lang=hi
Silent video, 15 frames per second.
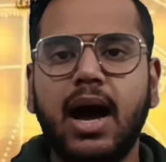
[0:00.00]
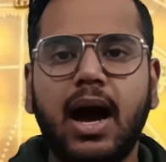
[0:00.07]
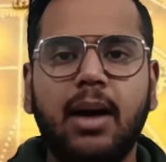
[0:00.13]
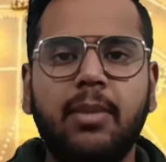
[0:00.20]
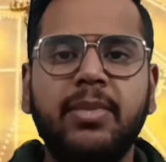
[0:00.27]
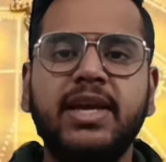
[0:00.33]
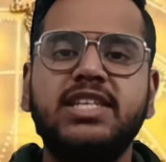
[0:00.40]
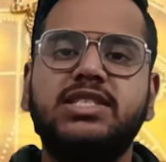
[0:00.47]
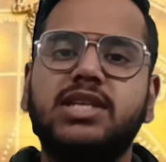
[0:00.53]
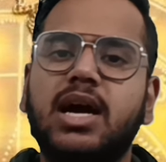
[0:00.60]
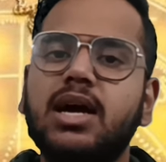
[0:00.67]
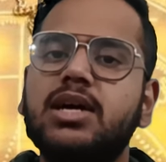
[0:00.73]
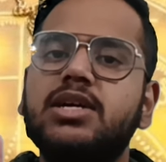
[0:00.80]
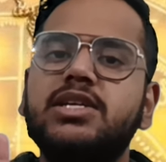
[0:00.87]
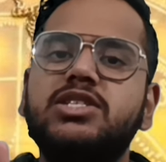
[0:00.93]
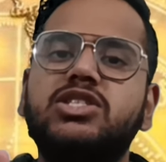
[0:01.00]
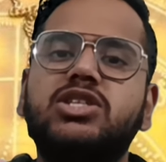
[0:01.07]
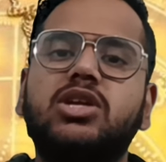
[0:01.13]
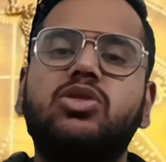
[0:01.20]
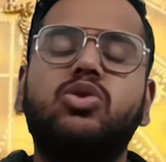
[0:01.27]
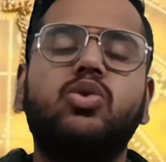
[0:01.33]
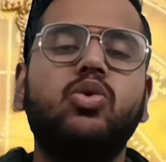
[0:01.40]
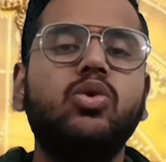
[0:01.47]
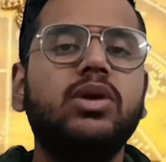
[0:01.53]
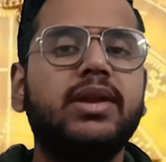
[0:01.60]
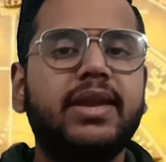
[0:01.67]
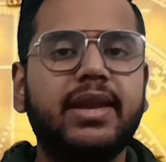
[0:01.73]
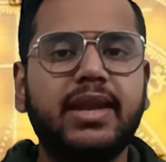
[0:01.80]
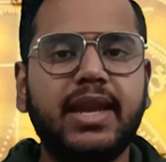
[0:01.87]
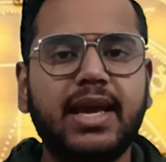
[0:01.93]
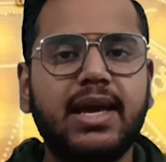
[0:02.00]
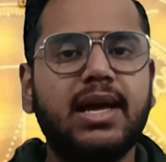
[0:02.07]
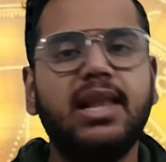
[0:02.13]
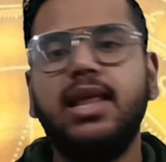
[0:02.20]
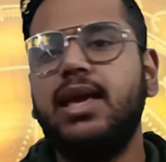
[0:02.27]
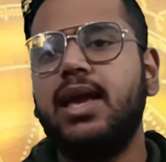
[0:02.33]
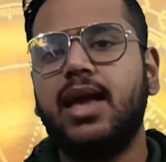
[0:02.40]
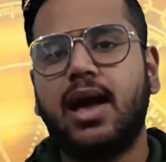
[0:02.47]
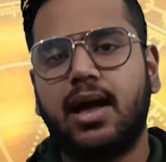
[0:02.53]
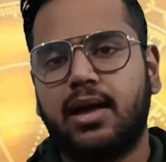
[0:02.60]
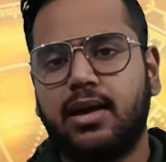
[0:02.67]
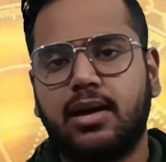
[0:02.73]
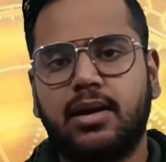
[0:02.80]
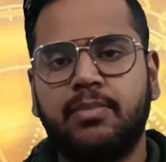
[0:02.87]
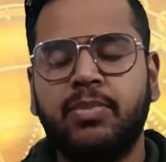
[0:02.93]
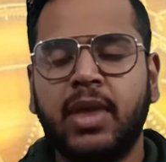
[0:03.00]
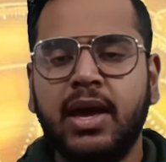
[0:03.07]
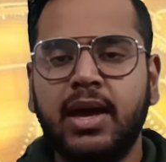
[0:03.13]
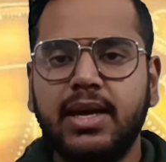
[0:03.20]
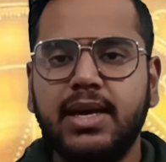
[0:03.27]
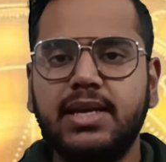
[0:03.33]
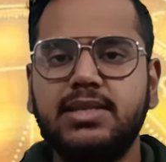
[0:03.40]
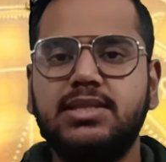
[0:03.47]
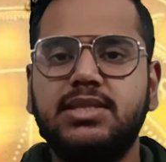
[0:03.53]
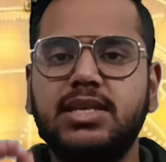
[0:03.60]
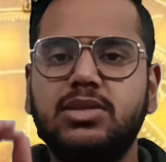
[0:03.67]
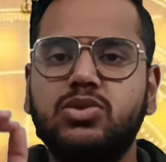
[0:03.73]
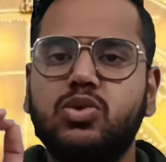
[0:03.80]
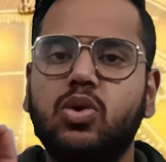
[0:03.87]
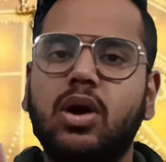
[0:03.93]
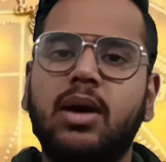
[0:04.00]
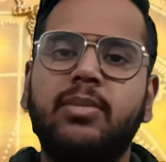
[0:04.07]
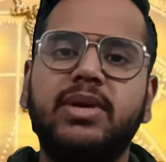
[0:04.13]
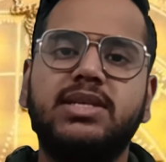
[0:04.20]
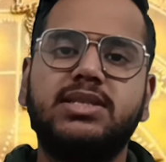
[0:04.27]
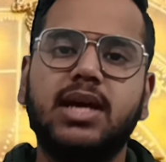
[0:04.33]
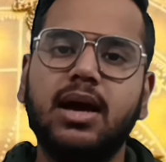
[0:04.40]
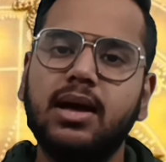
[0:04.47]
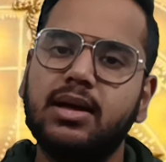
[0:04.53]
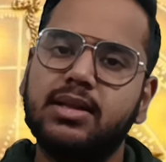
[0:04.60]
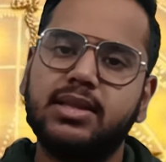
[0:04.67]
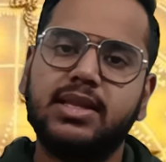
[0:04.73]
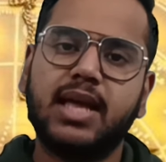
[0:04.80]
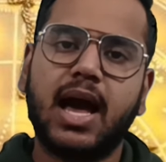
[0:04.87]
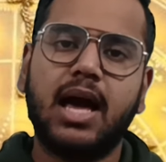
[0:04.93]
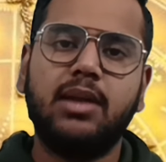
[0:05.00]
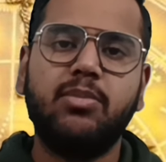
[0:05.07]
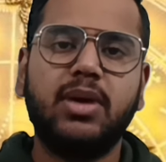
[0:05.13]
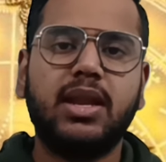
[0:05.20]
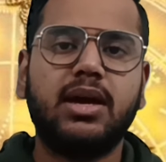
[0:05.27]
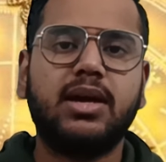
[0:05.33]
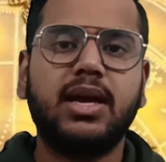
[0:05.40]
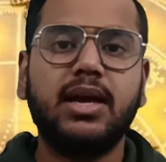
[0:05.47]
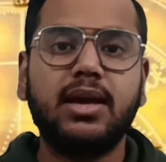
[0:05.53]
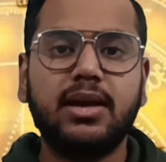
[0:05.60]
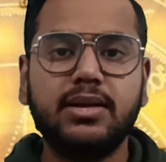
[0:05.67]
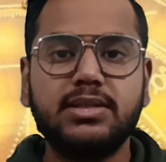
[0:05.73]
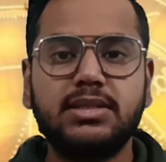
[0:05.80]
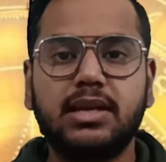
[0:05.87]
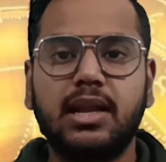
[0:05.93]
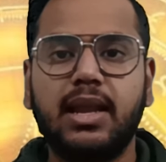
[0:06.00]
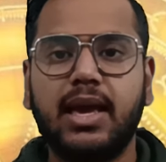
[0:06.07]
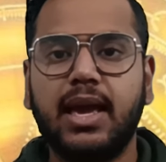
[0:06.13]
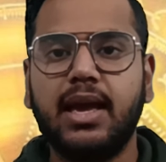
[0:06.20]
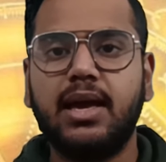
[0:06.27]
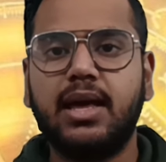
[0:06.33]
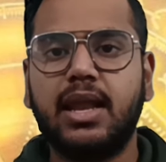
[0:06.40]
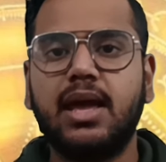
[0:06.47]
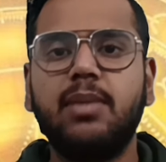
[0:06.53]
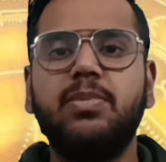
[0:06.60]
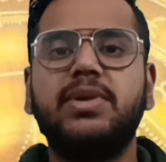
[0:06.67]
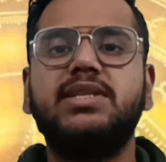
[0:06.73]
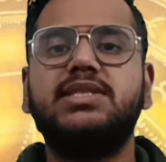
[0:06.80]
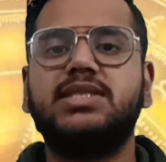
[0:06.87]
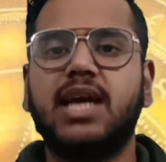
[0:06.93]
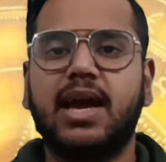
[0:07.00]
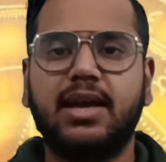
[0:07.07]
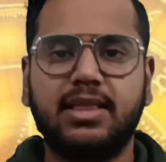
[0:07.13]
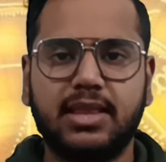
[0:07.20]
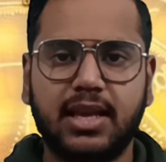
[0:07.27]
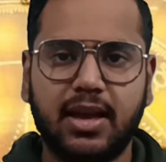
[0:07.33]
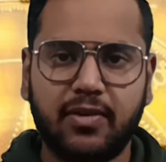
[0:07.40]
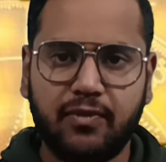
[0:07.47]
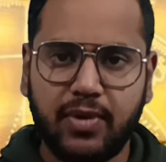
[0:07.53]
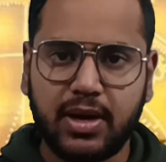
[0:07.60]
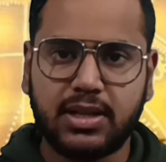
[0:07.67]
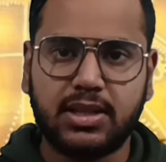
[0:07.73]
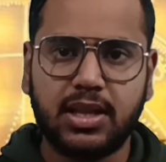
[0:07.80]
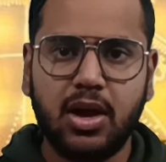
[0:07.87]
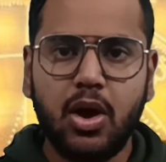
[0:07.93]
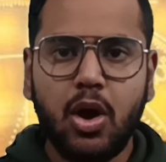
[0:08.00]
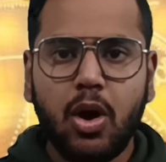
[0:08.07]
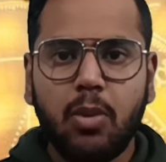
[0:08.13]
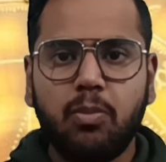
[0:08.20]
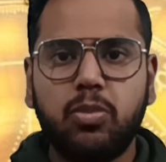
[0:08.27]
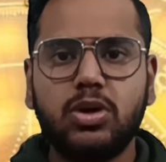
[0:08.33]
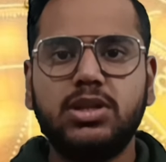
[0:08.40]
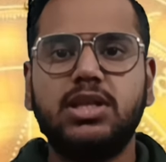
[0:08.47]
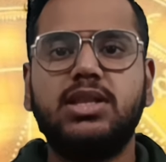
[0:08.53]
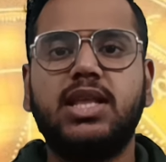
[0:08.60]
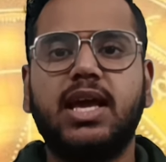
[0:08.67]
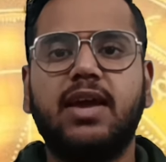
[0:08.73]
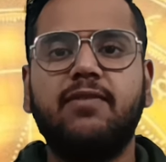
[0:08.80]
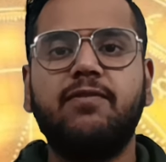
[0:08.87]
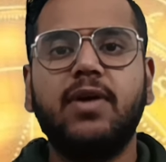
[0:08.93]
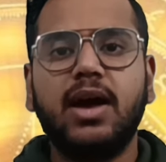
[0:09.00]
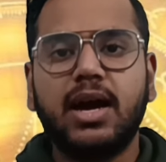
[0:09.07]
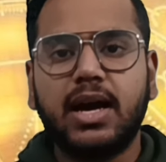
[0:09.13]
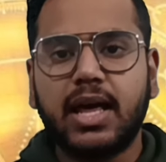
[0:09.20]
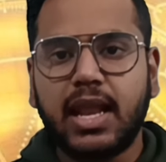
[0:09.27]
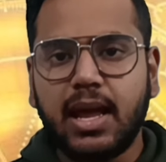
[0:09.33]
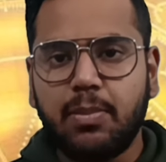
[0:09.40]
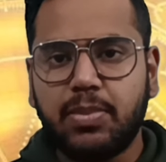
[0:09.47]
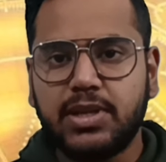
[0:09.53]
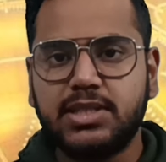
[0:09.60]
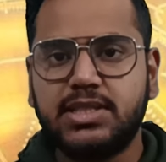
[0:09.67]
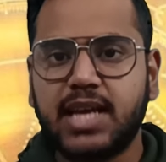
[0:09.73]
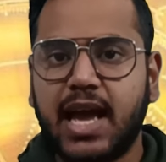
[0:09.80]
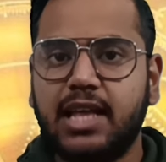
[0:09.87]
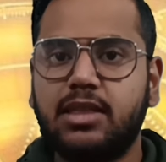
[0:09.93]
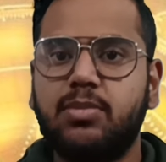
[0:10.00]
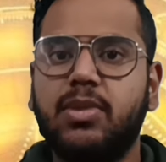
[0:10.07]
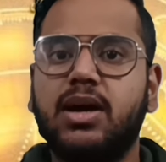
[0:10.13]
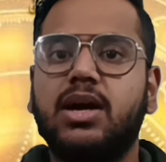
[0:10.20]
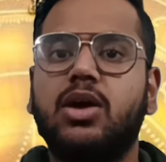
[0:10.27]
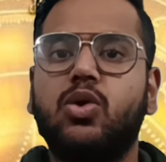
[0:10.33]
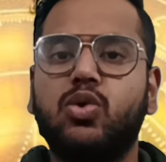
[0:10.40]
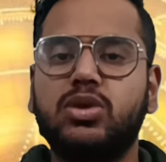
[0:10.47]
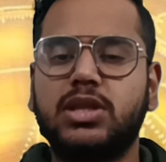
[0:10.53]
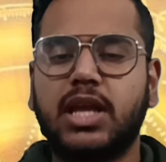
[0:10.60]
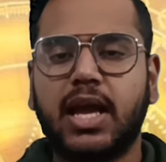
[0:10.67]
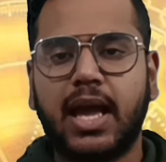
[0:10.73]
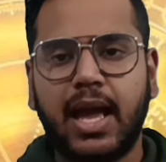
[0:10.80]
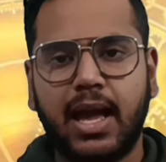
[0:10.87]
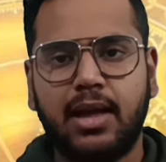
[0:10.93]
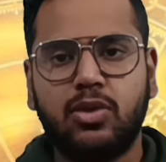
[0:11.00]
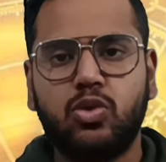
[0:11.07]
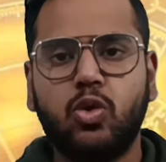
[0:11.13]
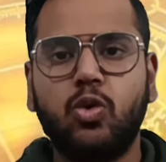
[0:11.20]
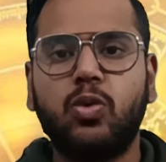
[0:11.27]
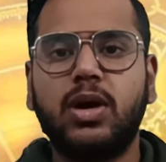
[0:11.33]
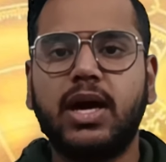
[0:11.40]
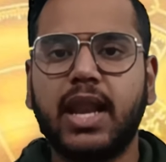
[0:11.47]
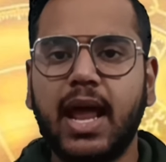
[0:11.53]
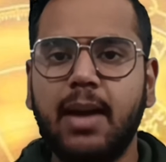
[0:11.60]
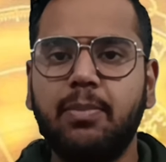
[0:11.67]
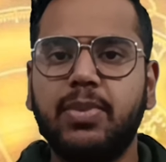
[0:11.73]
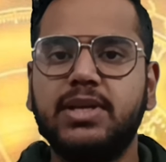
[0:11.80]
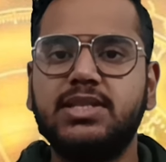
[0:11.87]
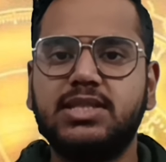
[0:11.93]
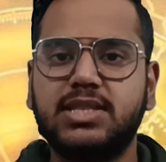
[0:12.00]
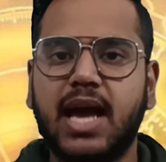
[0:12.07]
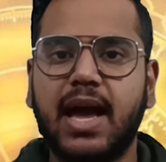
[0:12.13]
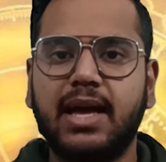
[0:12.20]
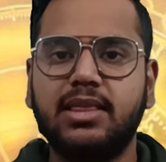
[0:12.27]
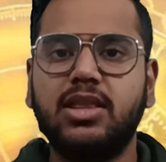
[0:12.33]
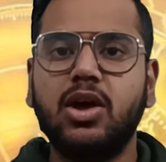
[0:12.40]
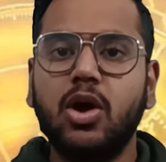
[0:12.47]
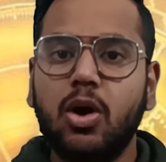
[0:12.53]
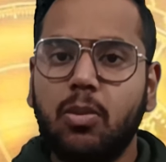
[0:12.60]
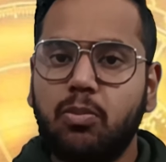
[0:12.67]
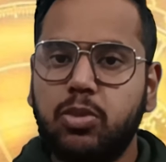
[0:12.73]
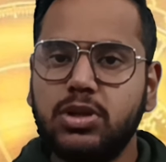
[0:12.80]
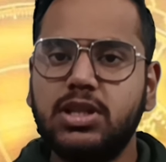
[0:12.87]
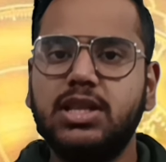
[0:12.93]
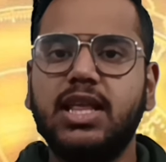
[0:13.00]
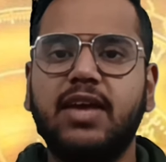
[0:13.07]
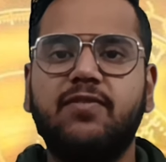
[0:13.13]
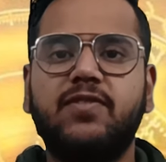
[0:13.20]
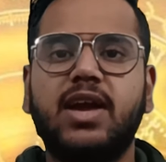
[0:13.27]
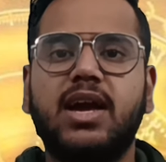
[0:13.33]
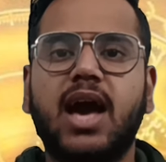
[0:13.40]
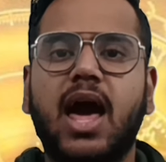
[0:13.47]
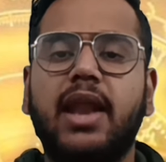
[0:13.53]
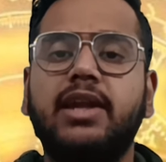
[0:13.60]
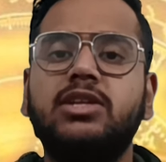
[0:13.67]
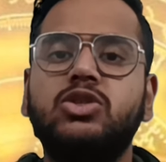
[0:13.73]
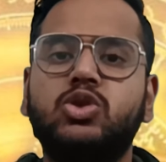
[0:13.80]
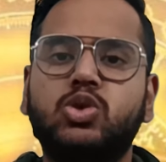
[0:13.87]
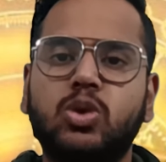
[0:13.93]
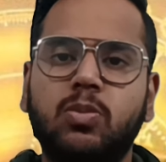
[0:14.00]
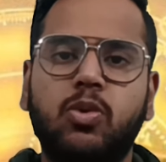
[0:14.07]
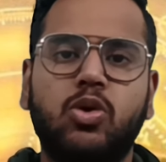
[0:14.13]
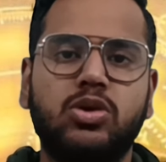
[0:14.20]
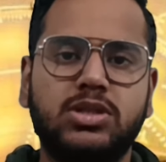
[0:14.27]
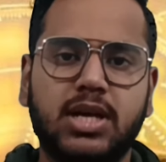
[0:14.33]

हमेशा शत्रु निकल ही आएगा इस चीज को हमेशा ध्यान में रखें इसलिए ग्रह पंचायत के वक्त बुद्ध देव ग्रह पंचायत में अगर होते हैं तो ग्रह पंचायत बुद्ध देव के कारण शुभ हो